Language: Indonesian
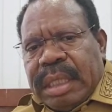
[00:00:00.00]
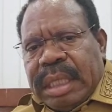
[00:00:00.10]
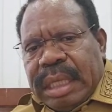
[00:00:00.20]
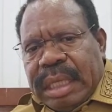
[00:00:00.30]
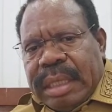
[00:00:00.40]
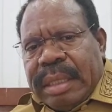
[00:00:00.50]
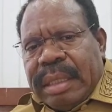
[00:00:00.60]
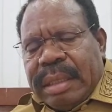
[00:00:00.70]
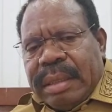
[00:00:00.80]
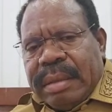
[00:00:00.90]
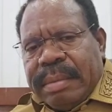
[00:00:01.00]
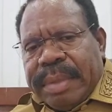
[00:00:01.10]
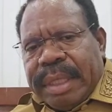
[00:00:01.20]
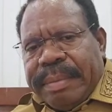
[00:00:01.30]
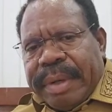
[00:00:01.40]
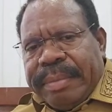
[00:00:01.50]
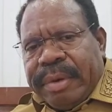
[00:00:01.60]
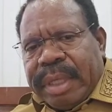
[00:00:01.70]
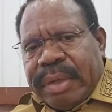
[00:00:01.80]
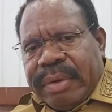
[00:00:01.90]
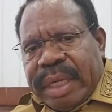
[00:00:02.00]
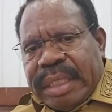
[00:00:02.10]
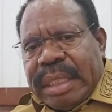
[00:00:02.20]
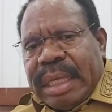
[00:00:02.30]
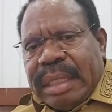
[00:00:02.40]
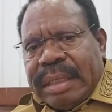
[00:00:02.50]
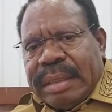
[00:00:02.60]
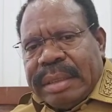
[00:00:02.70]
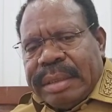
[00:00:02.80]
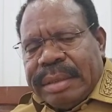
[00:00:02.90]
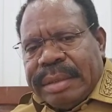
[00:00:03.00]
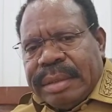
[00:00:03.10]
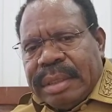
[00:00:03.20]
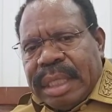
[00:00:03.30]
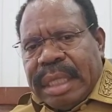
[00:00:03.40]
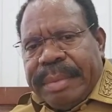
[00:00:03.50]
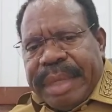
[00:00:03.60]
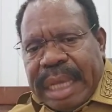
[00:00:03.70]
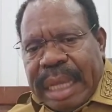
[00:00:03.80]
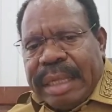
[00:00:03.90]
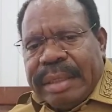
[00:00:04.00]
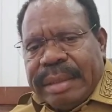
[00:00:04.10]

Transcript: tinggi PT Freeport Indonesia di Timika